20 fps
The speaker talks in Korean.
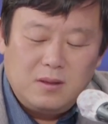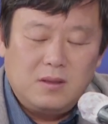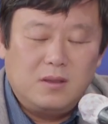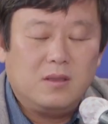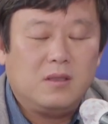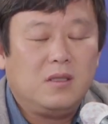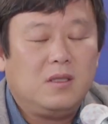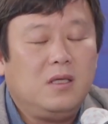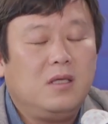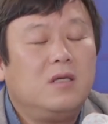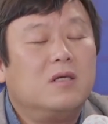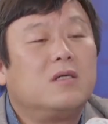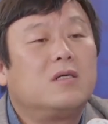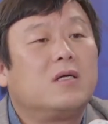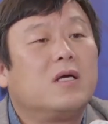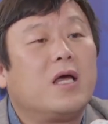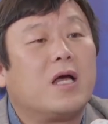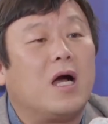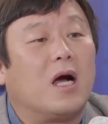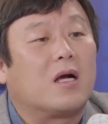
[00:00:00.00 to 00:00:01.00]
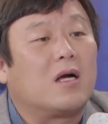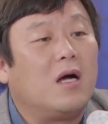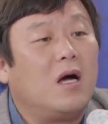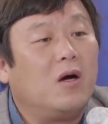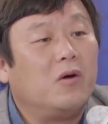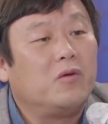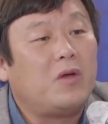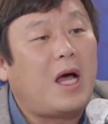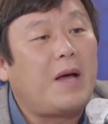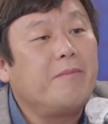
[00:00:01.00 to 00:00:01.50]
1억에
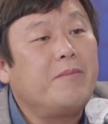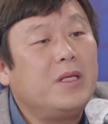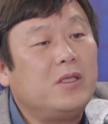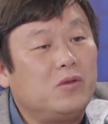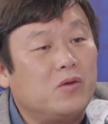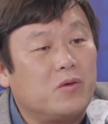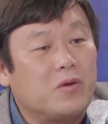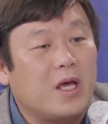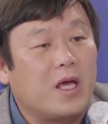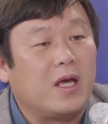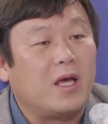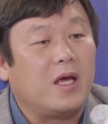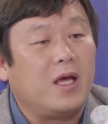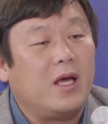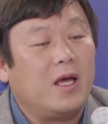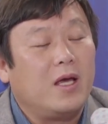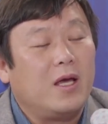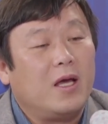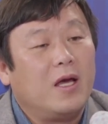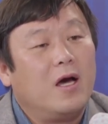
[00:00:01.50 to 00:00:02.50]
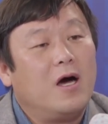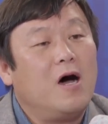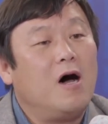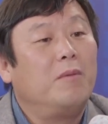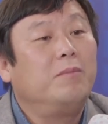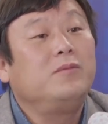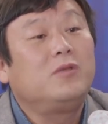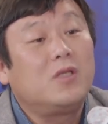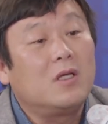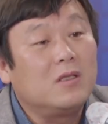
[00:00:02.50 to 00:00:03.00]
가까운 한민족에게
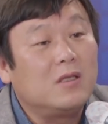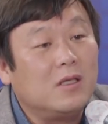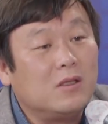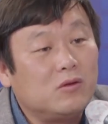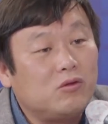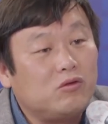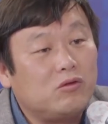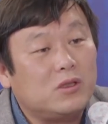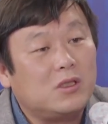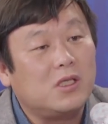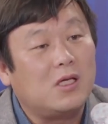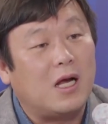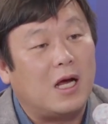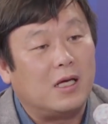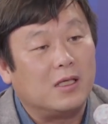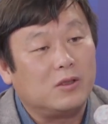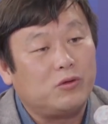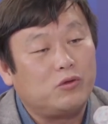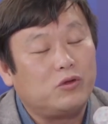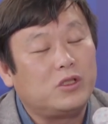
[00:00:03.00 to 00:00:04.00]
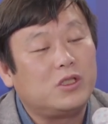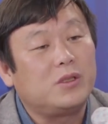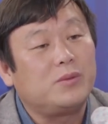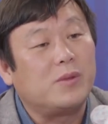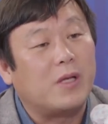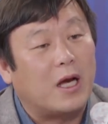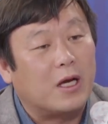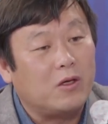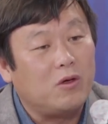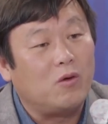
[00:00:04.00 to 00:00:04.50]
엄청난 수치를 수치심을
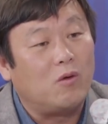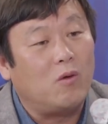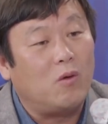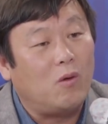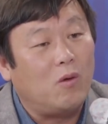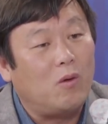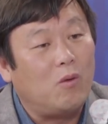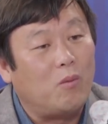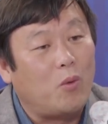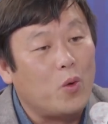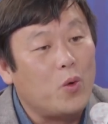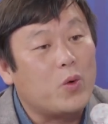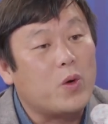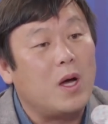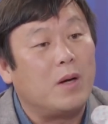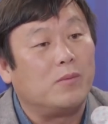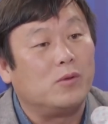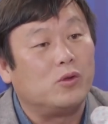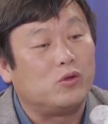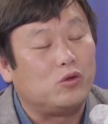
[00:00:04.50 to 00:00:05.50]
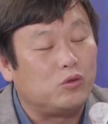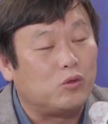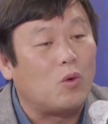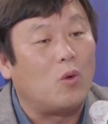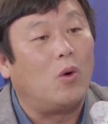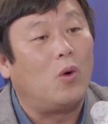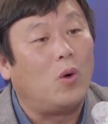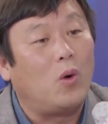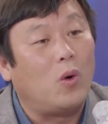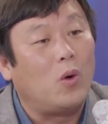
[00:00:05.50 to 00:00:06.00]
안기고 모욕감을 음.
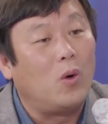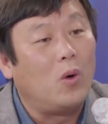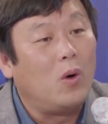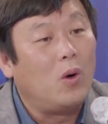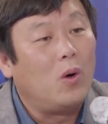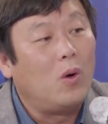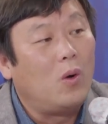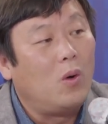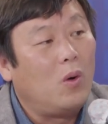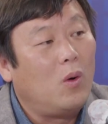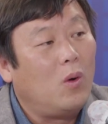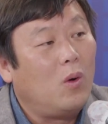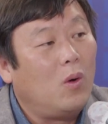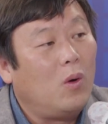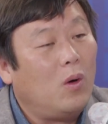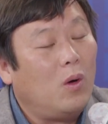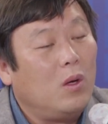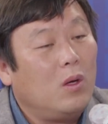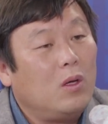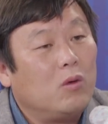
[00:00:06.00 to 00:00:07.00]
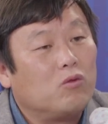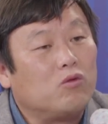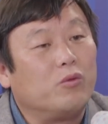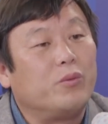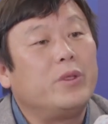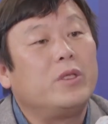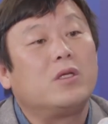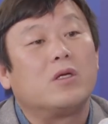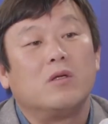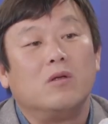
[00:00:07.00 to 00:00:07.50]
주고
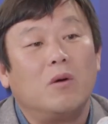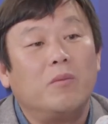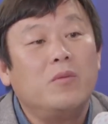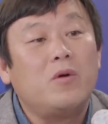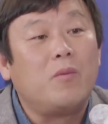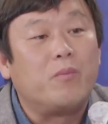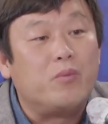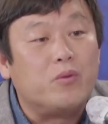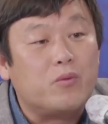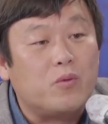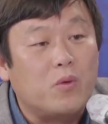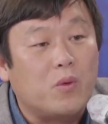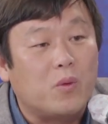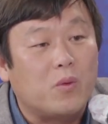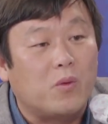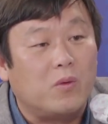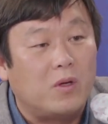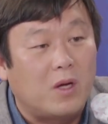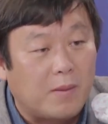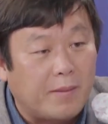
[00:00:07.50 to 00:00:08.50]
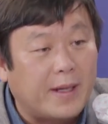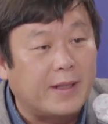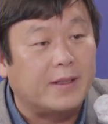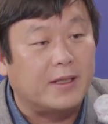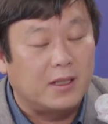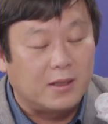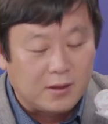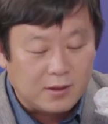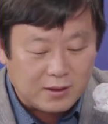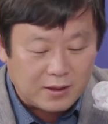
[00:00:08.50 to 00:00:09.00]
국민들은 너무너무 부끄럽고 열받아
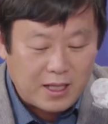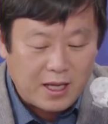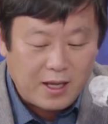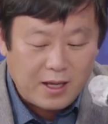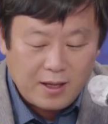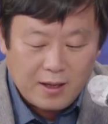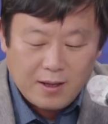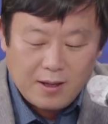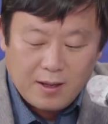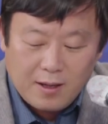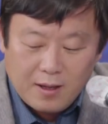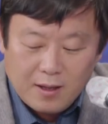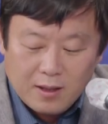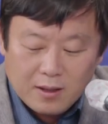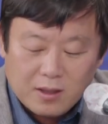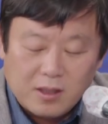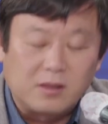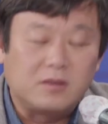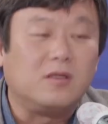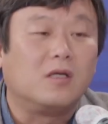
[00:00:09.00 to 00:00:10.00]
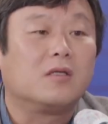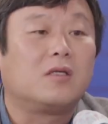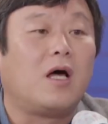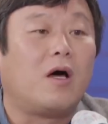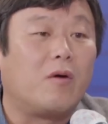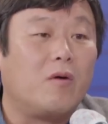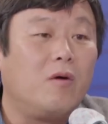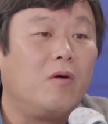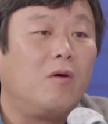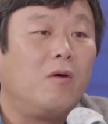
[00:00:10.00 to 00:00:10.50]
있는데 네.
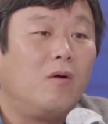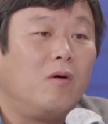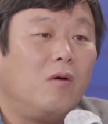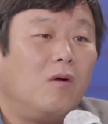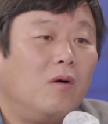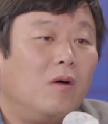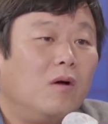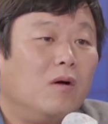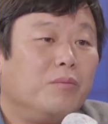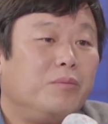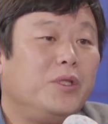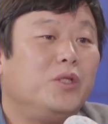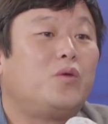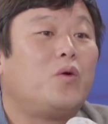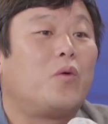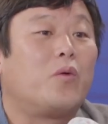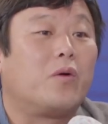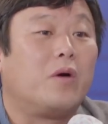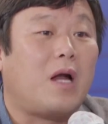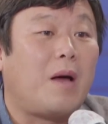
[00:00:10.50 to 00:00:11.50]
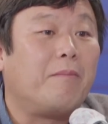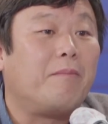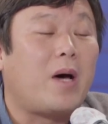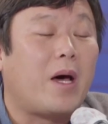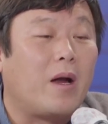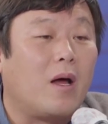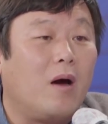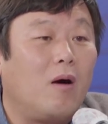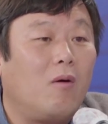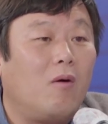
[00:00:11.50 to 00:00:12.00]
결정타로 비속어를
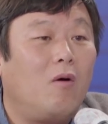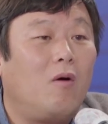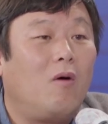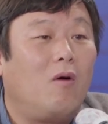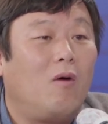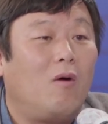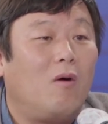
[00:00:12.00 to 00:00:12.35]
남발하고